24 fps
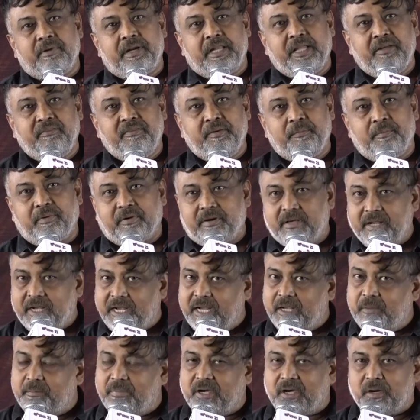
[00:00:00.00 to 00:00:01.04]
டிவி
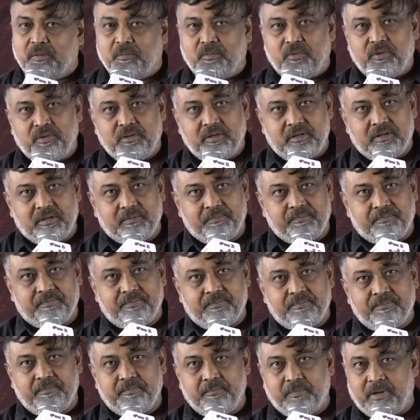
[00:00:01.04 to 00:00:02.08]
கிரிக்கெட் பார்க்கும்போது
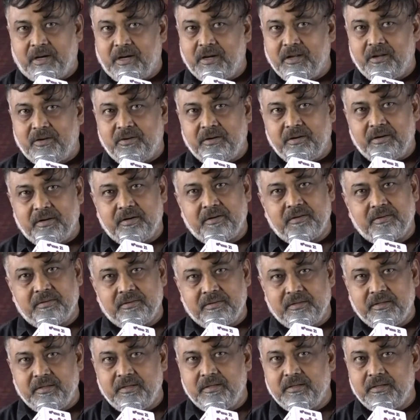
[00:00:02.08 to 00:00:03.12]
பாலன்
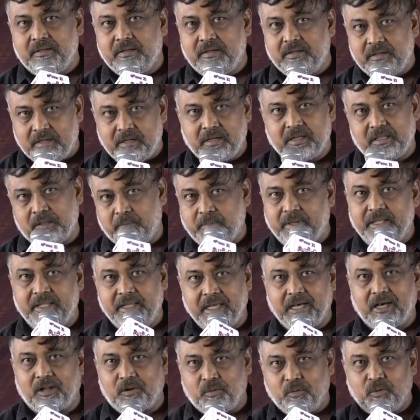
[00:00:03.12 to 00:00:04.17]
அந்த மாதிரி
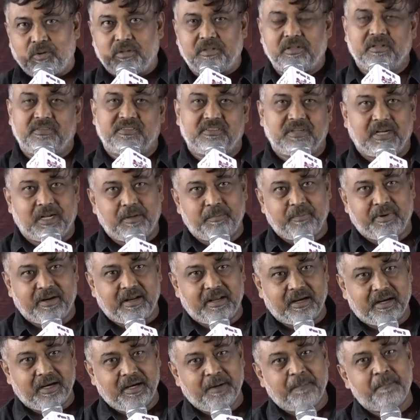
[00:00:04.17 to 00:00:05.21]
யாரோ ஒருத்தர் ஸ்டார்ட்
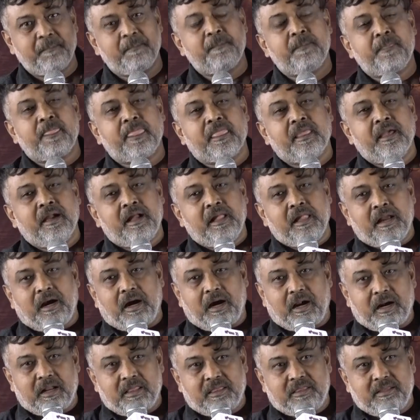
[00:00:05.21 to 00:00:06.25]
பண்ணாங்க
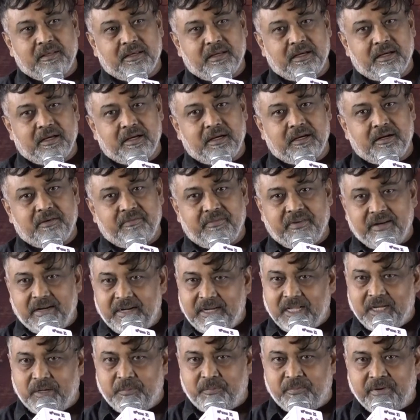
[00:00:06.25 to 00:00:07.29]
அடுத்த
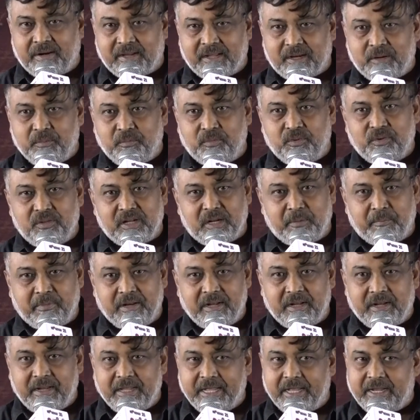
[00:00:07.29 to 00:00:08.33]
வேர்ல்டு கப் நடக்கும்போது
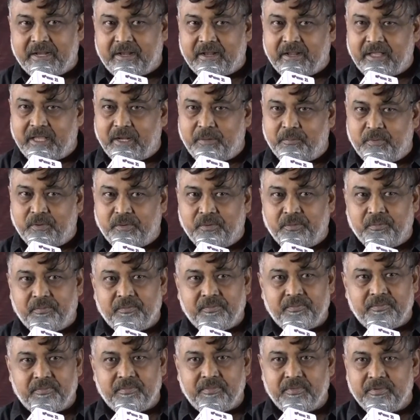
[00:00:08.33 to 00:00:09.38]
நம்மளாம் டயரக்டராக இருப்போம்
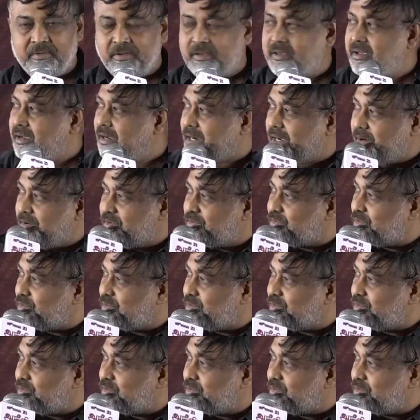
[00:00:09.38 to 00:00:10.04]
அப்படி